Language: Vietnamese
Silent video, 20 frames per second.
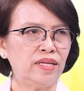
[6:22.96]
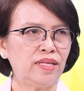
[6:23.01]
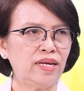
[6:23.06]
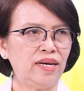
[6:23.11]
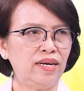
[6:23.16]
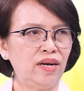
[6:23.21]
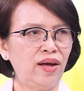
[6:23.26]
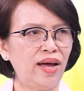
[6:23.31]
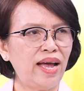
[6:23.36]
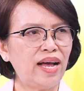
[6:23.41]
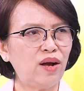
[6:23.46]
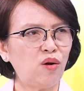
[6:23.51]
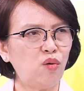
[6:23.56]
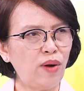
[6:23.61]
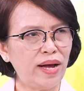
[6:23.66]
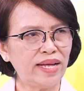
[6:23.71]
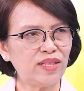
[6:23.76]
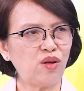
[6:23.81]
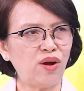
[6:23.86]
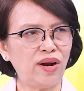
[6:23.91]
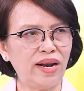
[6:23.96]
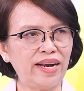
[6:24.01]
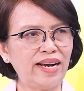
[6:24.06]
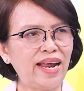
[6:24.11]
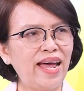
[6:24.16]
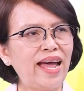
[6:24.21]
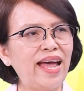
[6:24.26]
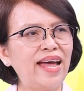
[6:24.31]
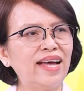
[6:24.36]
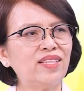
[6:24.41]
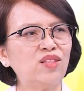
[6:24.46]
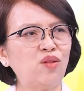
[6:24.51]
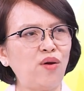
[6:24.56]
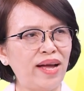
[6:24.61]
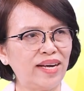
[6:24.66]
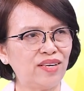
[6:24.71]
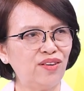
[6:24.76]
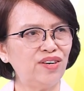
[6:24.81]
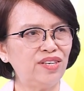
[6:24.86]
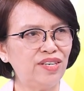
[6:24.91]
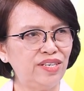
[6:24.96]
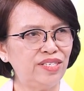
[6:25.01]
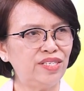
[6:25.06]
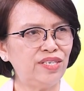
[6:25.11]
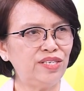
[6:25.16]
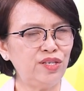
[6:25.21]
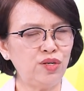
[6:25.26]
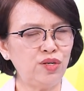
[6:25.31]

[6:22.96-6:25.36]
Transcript: thì nó hoàn toàn là nó an toàn cho người sử